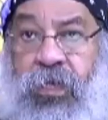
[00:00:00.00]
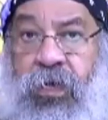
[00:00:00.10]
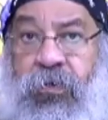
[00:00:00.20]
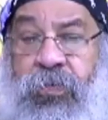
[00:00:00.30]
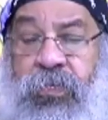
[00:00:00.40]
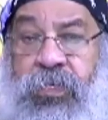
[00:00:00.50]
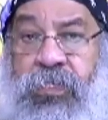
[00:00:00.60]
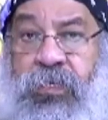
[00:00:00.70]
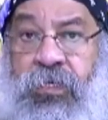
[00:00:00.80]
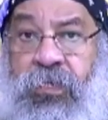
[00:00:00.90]
أول ما
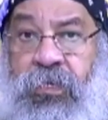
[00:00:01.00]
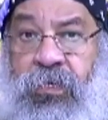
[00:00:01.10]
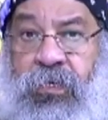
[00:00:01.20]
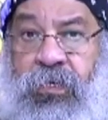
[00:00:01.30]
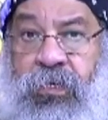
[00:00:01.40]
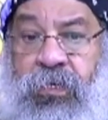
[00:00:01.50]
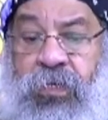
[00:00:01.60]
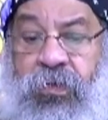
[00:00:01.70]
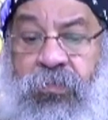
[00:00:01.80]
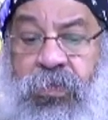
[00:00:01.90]
تنزل
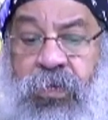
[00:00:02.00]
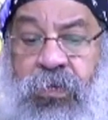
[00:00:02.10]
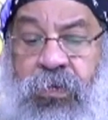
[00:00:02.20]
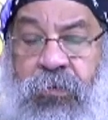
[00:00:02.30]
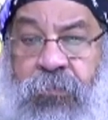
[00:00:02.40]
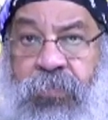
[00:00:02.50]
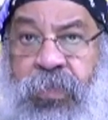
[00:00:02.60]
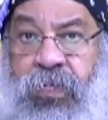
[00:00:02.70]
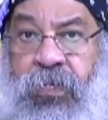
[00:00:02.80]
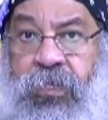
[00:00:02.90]
الأمطار
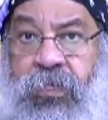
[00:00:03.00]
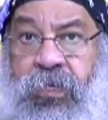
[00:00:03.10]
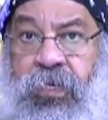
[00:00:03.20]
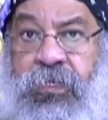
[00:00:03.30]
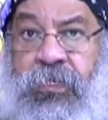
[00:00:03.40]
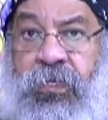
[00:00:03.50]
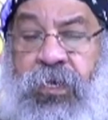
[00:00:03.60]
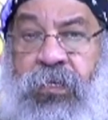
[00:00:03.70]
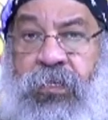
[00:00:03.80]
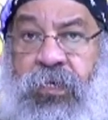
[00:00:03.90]
تحس
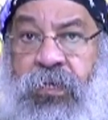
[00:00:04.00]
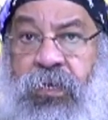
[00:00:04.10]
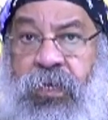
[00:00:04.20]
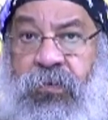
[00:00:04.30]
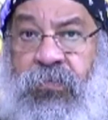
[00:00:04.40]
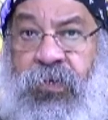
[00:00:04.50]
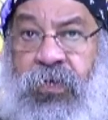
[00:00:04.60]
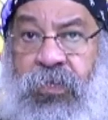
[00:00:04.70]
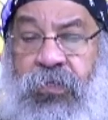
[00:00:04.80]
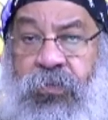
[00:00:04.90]
الأرض كأنها
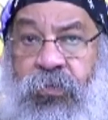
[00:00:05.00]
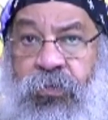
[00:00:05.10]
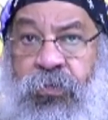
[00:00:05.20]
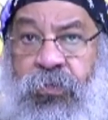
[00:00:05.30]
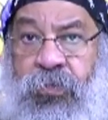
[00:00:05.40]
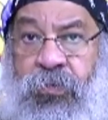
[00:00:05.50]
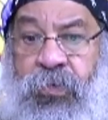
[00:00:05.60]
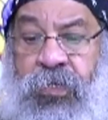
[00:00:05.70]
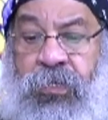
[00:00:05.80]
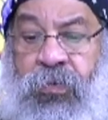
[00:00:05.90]
فرحت
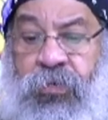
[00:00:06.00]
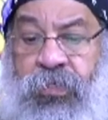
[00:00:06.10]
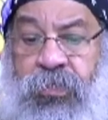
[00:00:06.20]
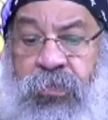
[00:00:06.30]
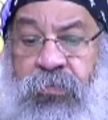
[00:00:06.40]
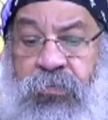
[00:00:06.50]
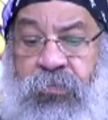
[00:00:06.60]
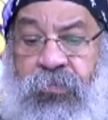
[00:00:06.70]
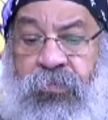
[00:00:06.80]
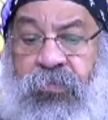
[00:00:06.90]
وارتوت
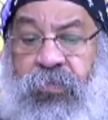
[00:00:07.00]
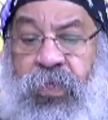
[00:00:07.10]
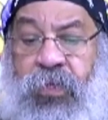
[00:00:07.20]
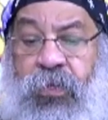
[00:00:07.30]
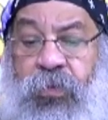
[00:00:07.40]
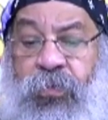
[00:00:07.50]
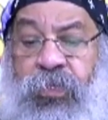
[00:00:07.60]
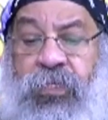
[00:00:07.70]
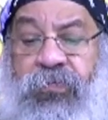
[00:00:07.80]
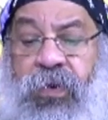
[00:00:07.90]

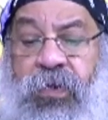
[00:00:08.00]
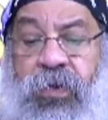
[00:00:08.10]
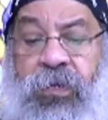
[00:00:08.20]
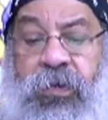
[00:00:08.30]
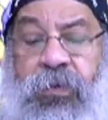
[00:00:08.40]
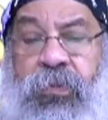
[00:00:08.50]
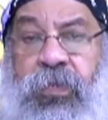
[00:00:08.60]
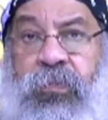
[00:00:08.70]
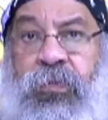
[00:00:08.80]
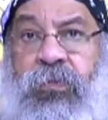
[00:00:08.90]
ودي تفكرنا
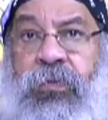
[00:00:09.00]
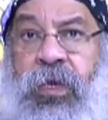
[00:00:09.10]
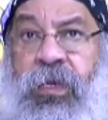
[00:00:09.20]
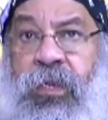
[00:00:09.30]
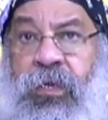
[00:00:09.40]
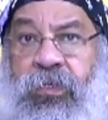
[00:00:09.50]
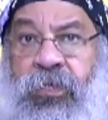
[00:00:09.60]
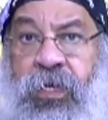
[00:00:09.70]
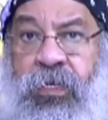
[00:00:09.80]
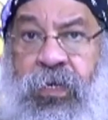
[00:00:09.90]
بنبوة قالها
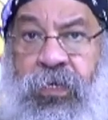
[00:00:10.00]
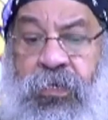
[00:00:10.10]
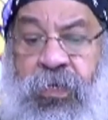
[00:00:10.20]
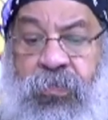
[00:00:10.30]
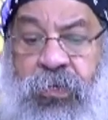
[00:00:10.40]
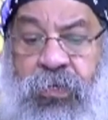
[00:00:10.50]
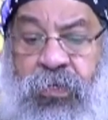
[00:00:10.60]
إشعياء النبي